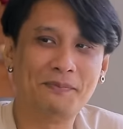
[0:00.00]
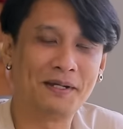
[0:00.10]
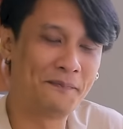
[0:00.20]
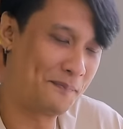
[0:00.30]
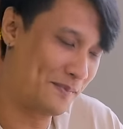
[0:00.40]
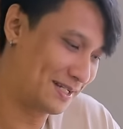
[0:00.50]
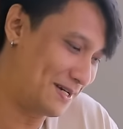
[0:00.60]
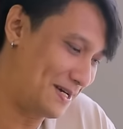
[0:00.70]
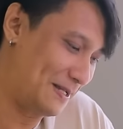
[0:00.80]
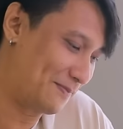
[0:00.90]
มันมัน
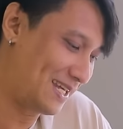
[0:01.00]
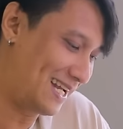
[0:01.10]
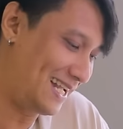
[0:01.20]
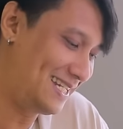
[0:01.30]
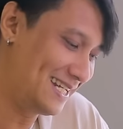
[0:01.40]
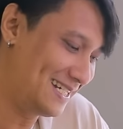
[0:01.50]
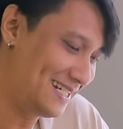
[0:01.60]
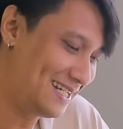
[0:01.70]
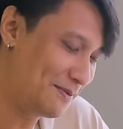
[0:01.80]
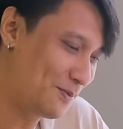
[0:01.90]
ก็ไอ้เฮีย
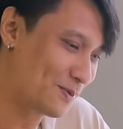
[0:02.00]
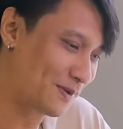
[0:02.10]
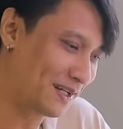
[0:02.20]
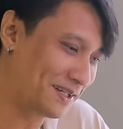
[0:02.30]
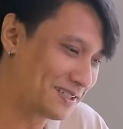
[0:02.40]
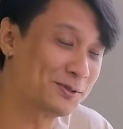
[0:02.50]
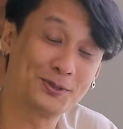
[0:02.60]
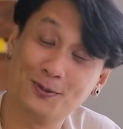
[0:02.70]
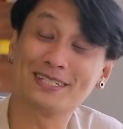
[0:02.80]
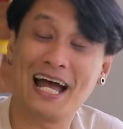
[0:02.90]
เอ้ยพูดมันก็
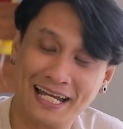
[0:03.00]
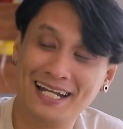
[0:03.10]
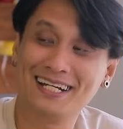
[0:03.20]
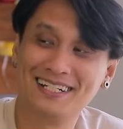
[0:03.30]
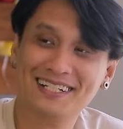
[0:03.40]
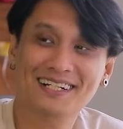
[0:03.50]
สงสารนะ